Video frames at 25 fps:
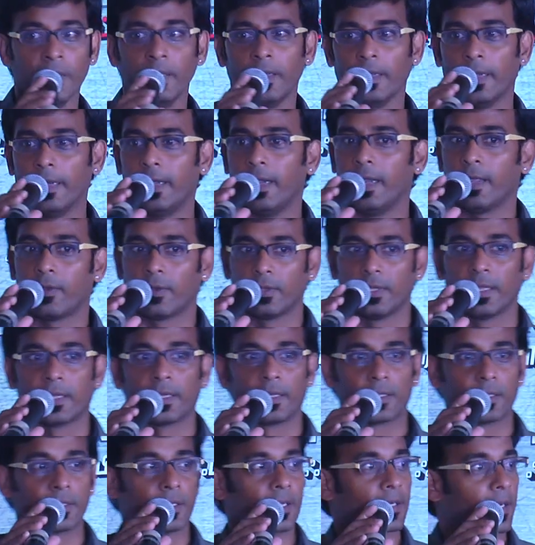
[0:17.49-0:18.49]
இன்றைக்கி வந்து
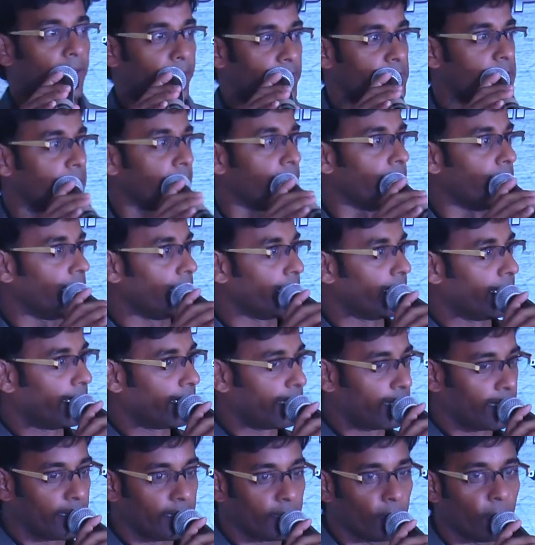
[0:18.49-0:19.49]
கிட்டத்தட்ட கடைசி நாள்
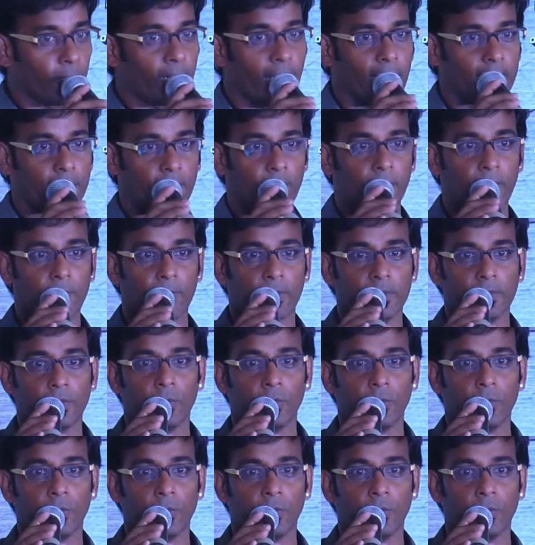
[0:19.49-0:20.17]
நினைக்கிறேன் இந்த ஒரு ஆக்டிவிட்டி வந்து